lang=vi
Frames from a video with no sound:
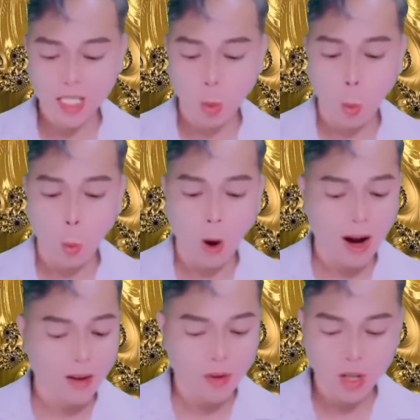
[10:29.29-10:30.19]
Tại sao em không để
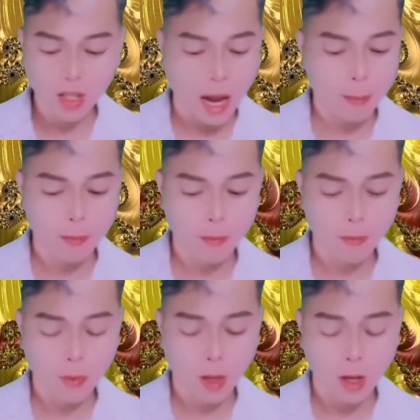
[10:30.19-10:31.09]
anh nuôi?
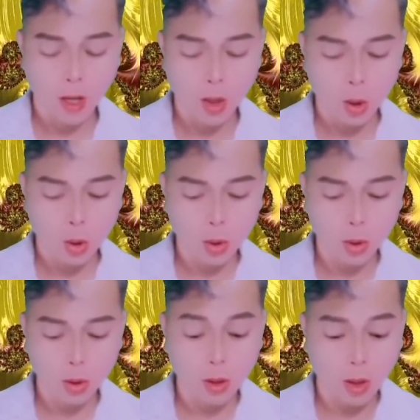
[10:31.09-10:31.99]
Anh chu toàn trong
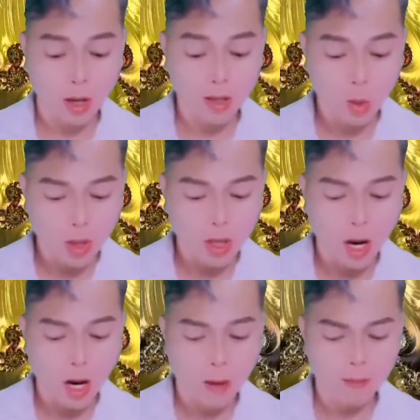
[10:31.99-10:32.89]
cả cuộc đời này,
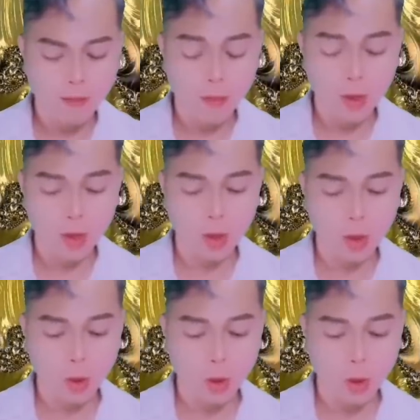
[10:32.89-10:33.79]
không để
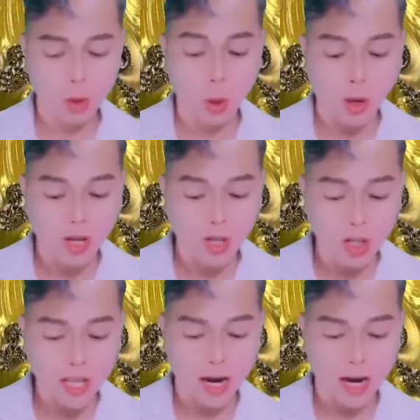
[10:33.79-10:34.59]
cho phải lo cơm ăn áo mặc.